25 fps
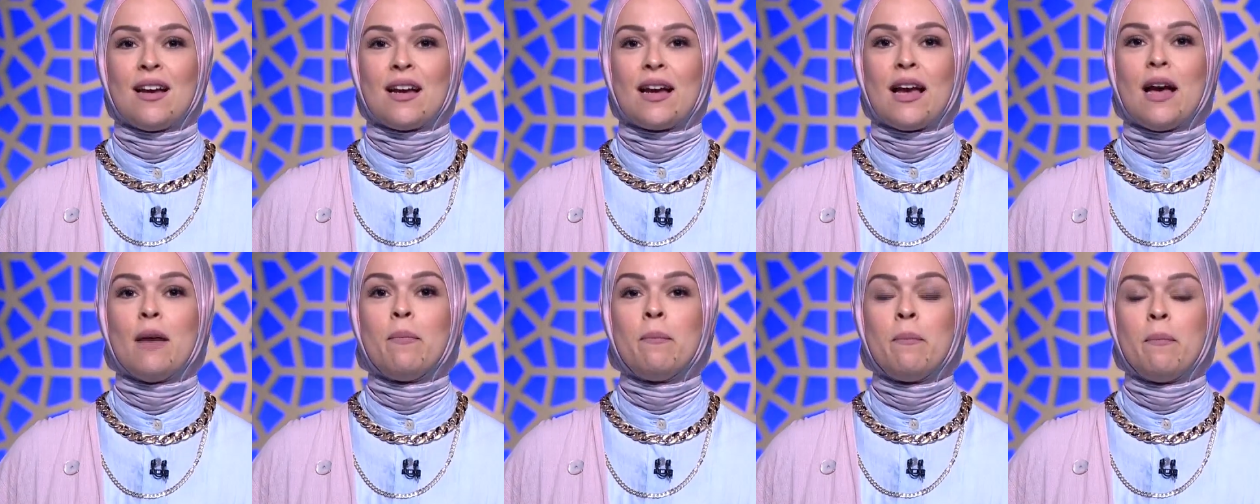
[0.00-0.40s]

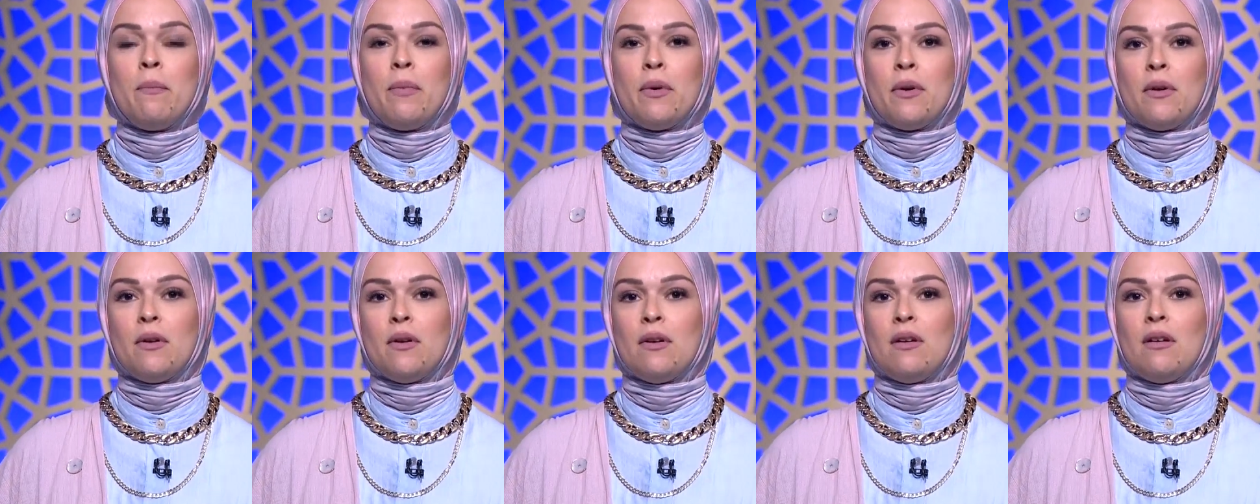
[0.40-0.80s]

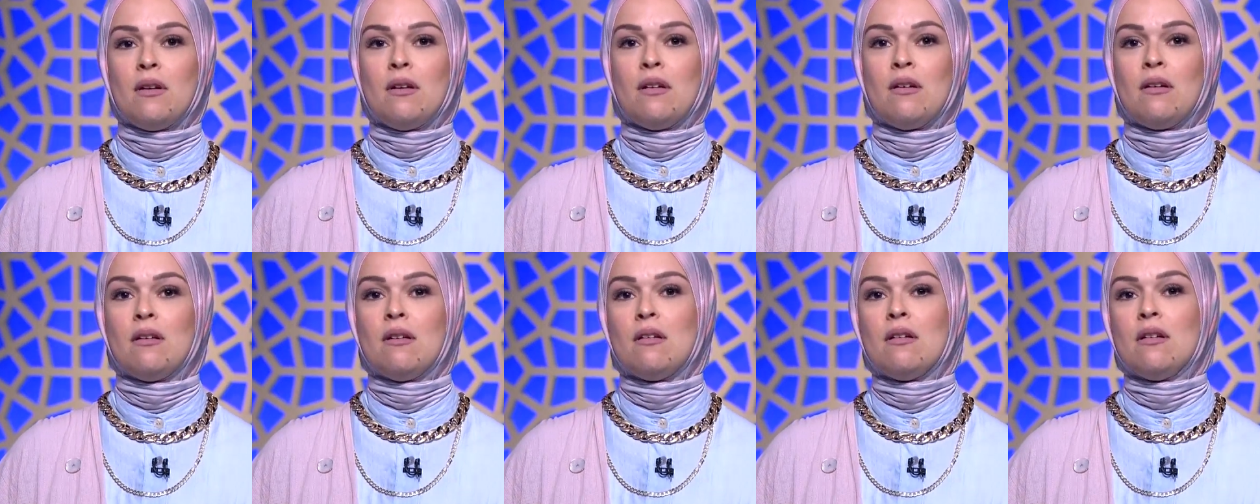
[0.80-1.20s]
جنب
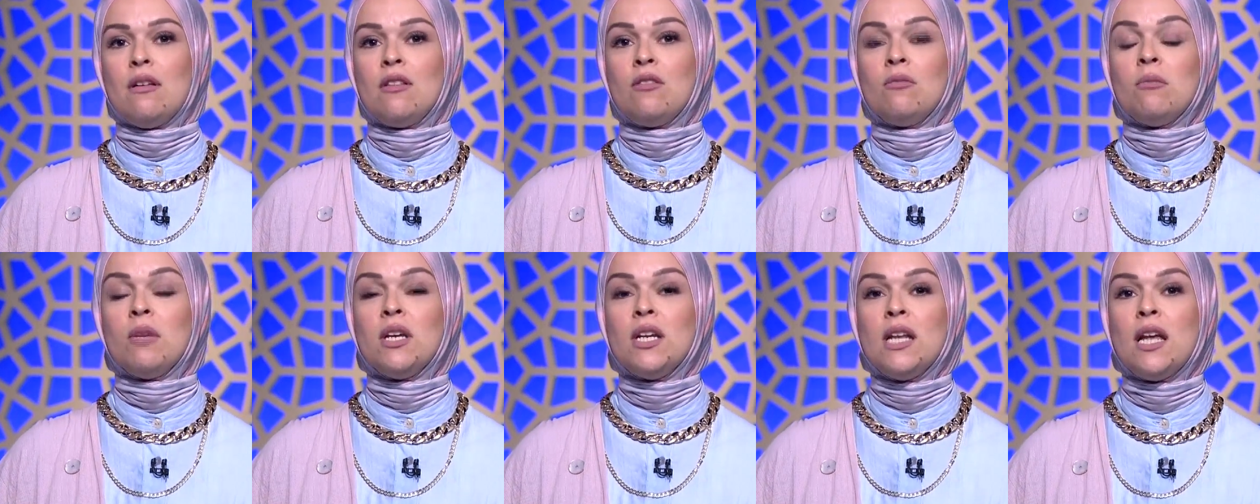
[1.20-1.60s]
آه،
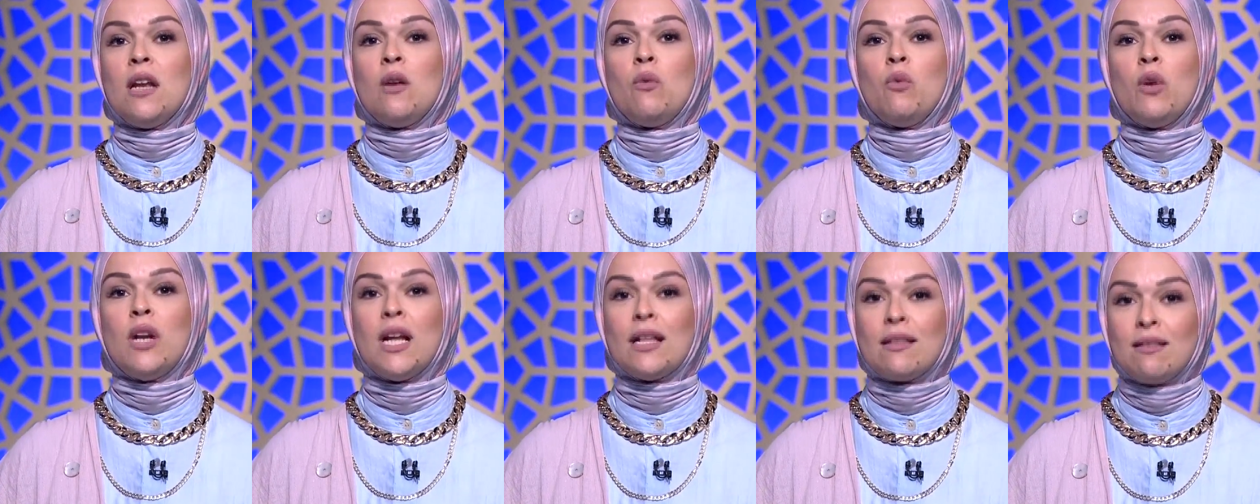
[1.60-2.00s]

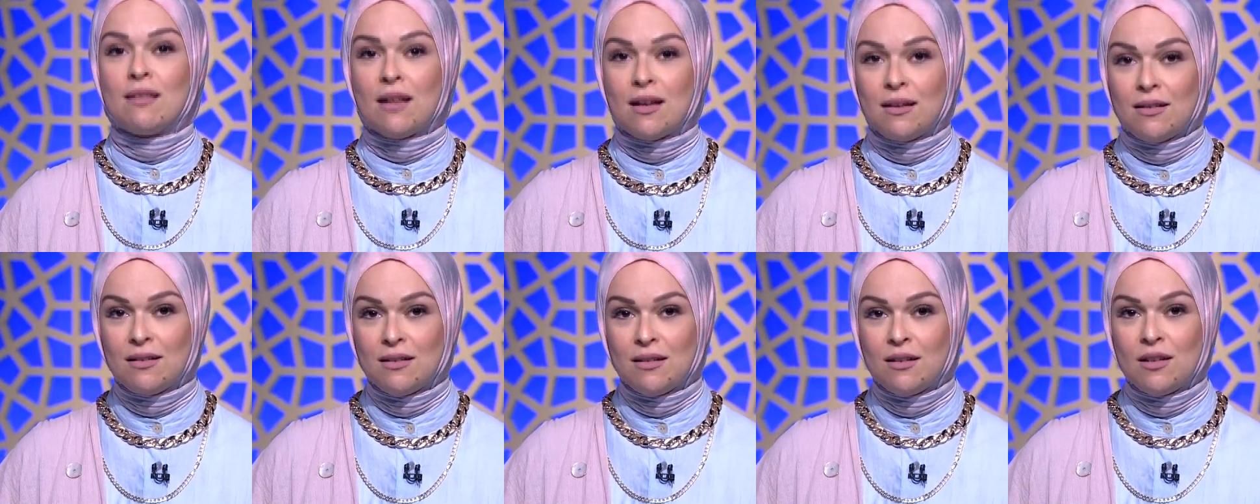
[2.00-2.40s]
اطمئنان
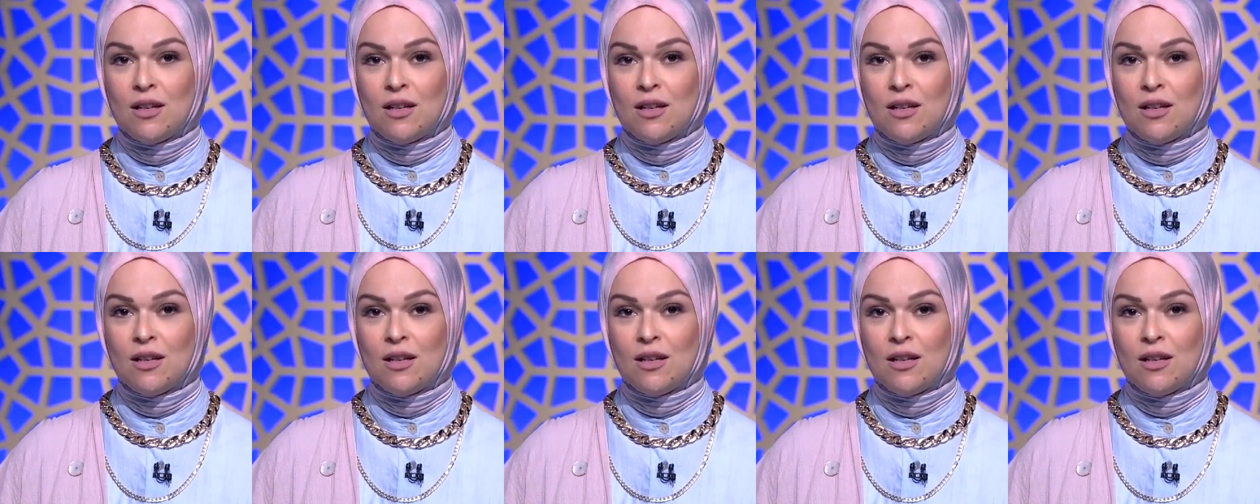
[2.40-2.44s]
ولادنا